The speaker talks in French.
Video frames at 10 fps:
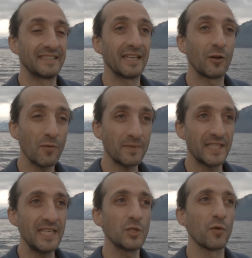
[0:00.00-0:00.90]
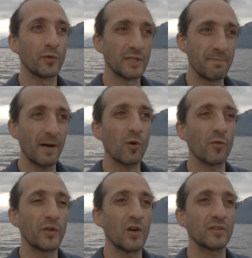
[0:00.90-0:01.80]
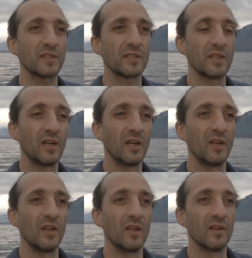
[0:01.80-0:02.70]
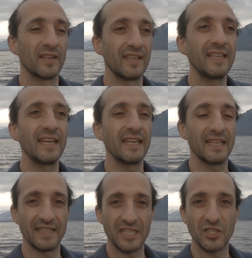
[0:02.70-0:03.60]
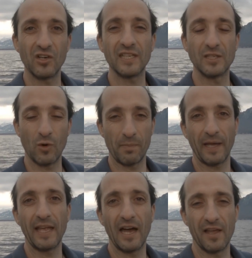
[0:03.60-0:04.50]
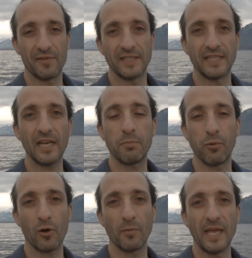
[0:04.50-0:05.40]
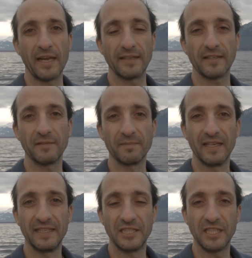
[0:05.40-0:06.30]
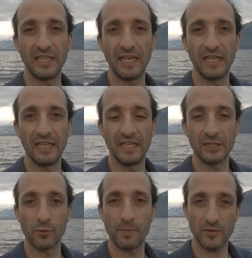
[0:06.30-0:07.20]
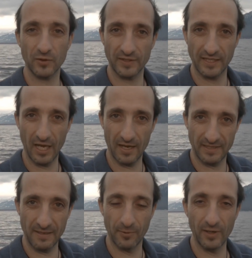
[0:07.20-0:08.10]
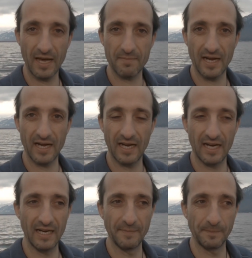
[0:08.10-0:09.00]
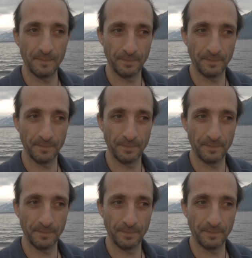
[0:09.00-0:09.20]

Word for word: c'est comme si je ne faisais pas confiance qu'il y ait des gens qui soient prêts à investir pour leur bien-être. Euh, je pense que c'est un petit peu là ben, euh,